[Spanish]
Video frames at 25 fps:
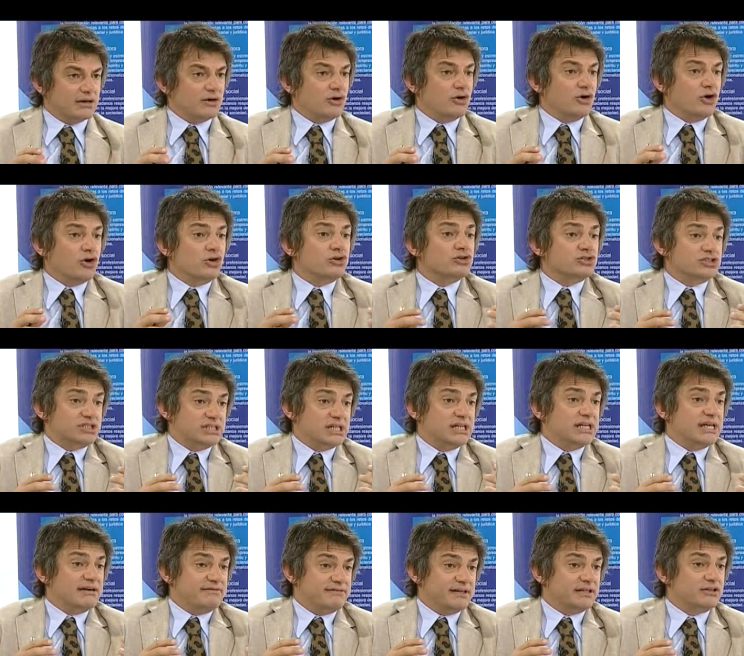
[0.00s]
o se le
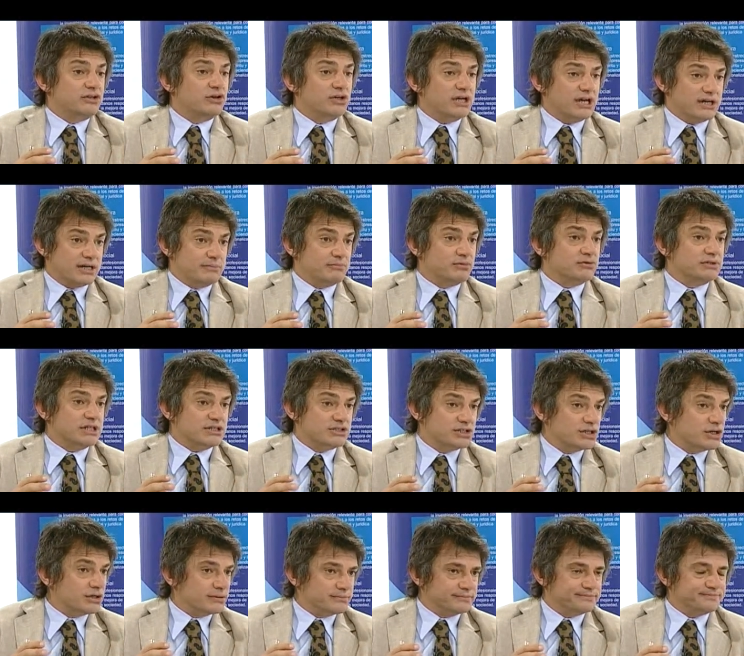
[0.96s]
afectó la
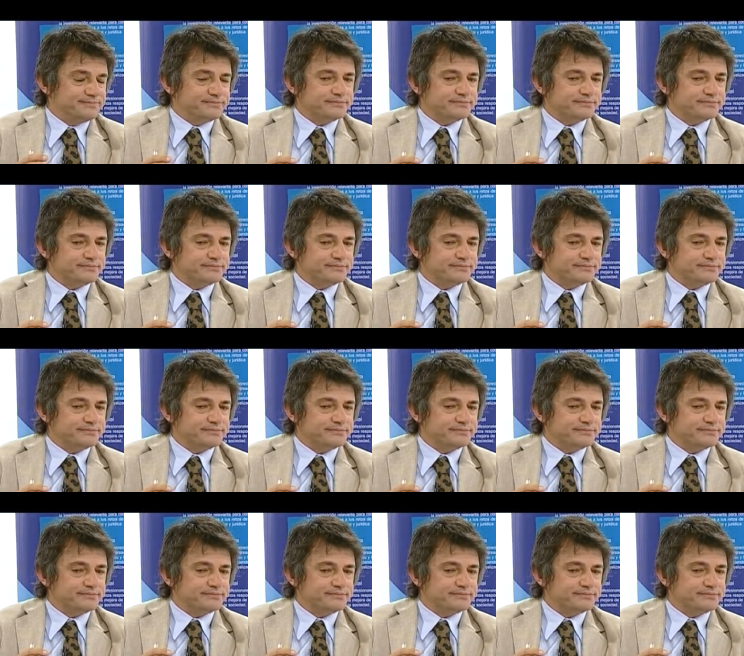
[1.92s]
reputación.